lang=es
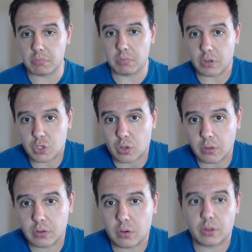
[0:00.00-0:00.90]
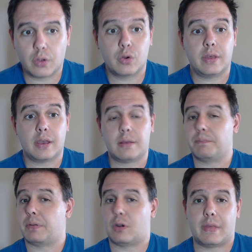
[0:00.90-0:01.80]
lo desconozco, no tengo ni idea,
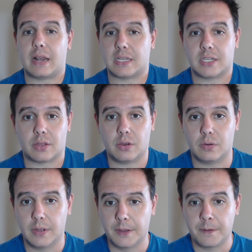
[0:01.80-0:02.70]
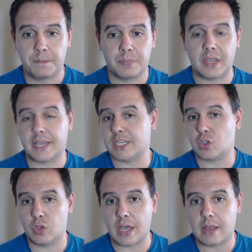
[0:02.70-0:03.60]
pero me da la sensación de que
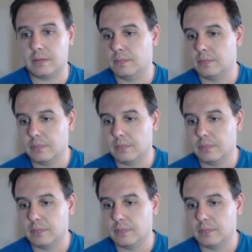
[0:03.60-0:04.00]
esto ya,